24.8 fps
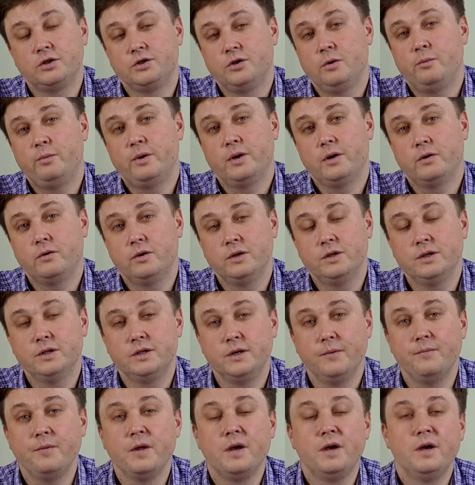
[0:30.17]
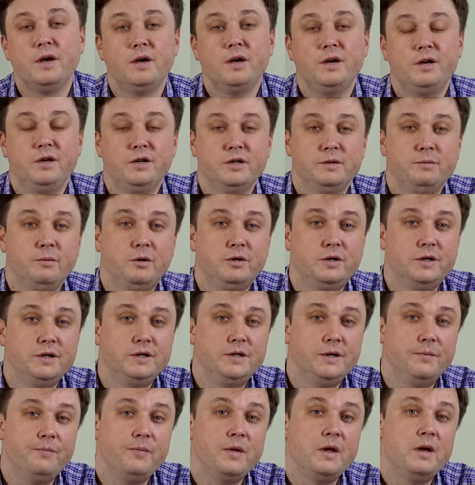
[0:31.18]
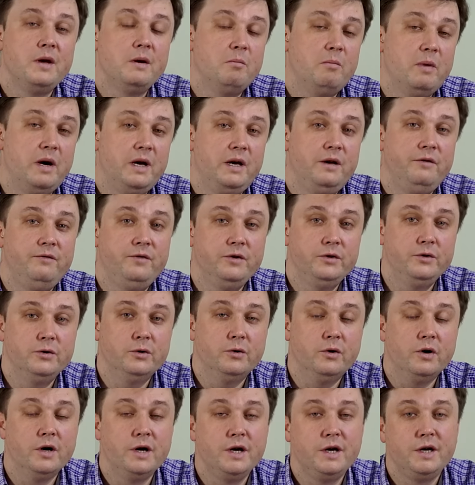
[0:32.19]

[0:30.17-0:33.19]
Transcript: что приходите и смотрите мои видео.